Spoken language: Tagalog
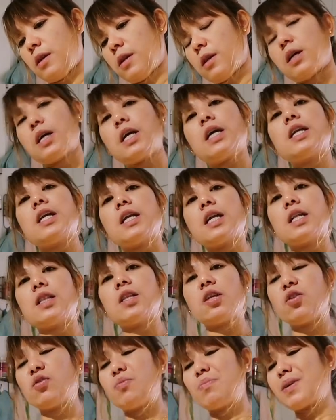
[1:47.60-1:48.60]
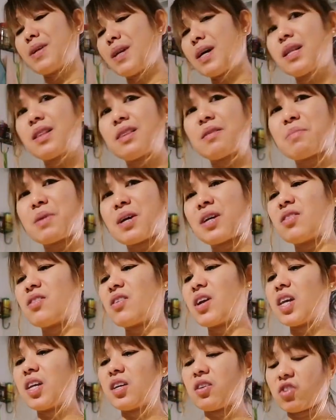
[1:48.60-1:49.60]
Lagay na natin yung lahat ng mga
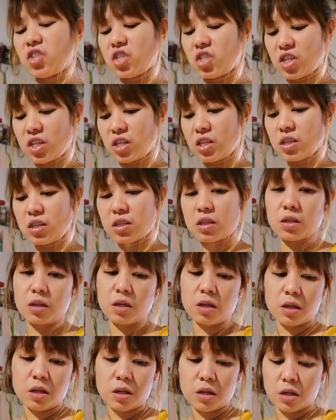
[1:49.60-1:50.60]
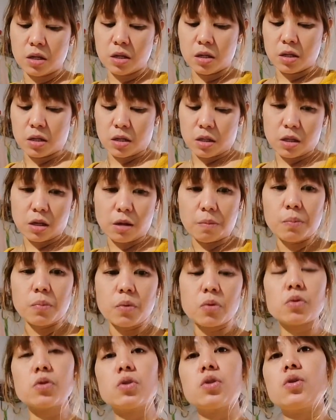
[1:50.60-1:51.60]
dry ingredients.
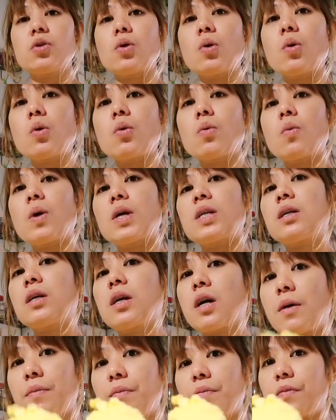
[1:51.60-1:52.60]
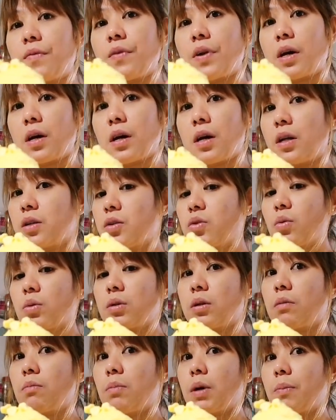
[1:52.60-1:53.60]
Tapos yung 1 cup na
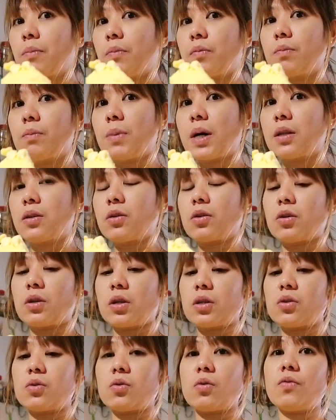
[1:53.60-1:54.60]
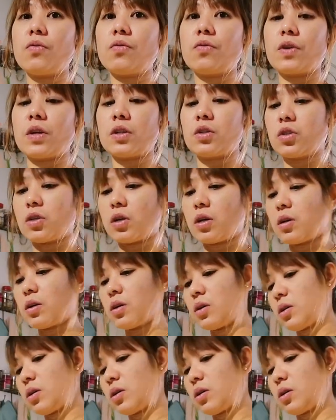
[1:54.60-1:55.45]
unsalted butter na soft na siya.